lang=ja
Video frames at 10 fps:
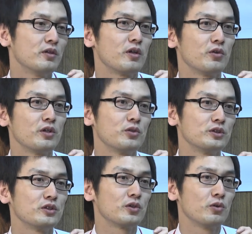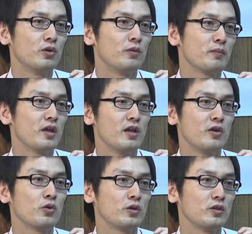なので当然その
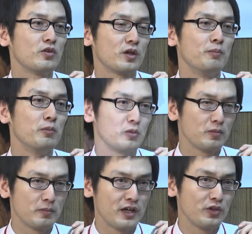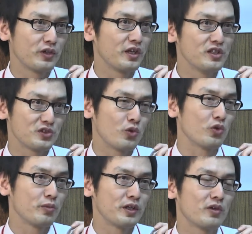英語ですとか、まあ、場合によっては現地の
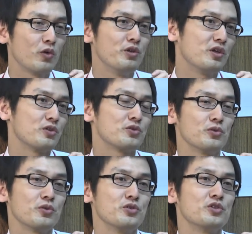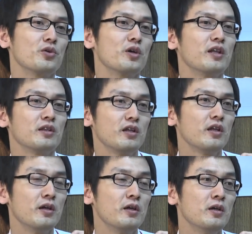言葉でコミュニケーションを取る必要があっ
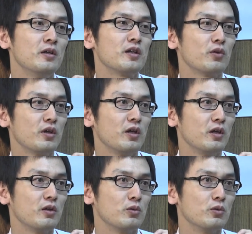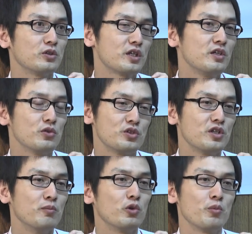てなので、えっと、社員とし
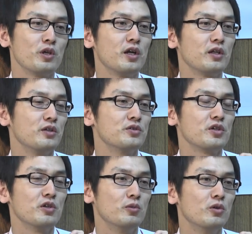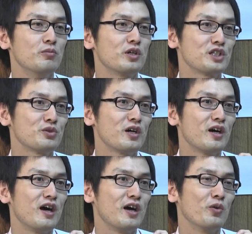て求められているスキルも昔
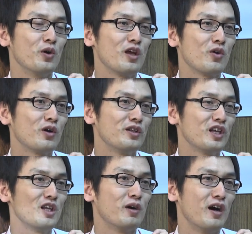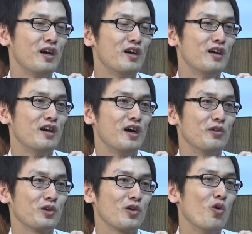はあの英語ができればあ
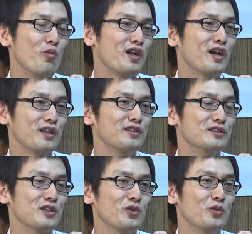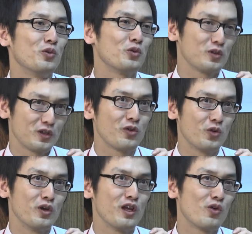の結構褒められたんですけどもう結
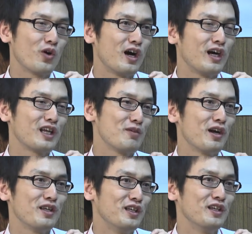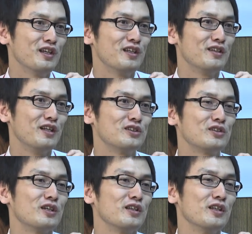構英語が当たり前になりつ
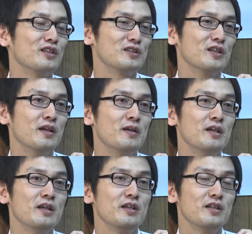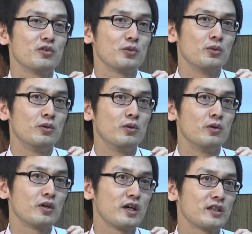つあってですねでそ
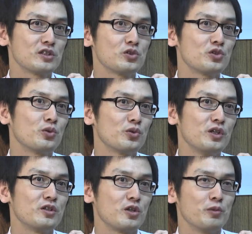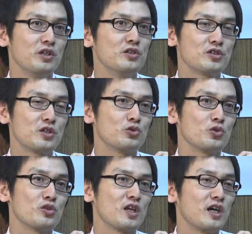の開発の仕事で例えば技術者を
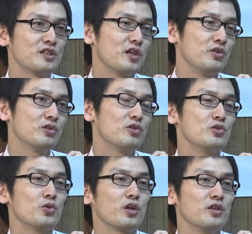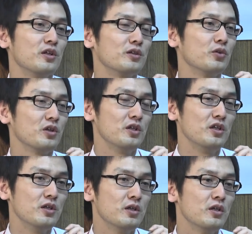ちょっと探してるっていう条件になった時
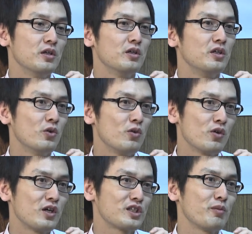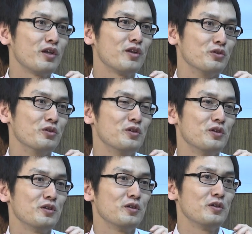に日本語が喋れる、
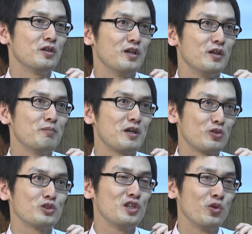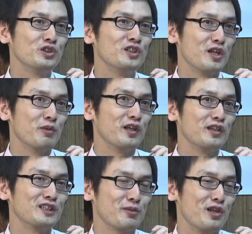えー、まあ、当然日本人であれば大
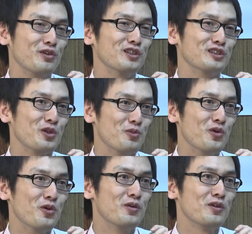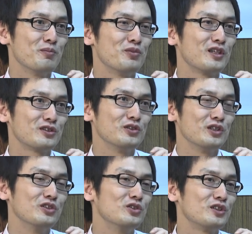体喋れるんですけどもプラス
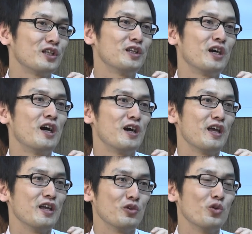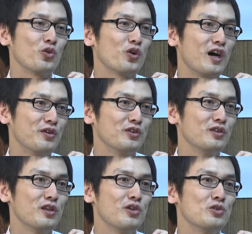技術的な、えー、と要素があ
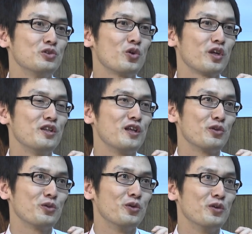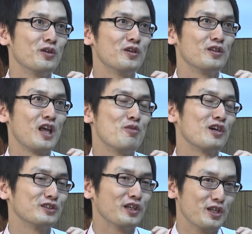るっていう条件になるとだいぶ
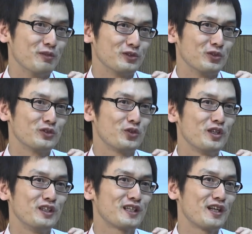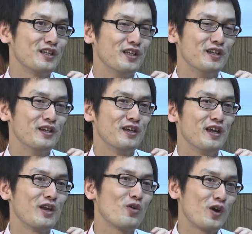数が減りますとそれにさらに
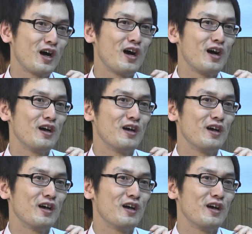英語が、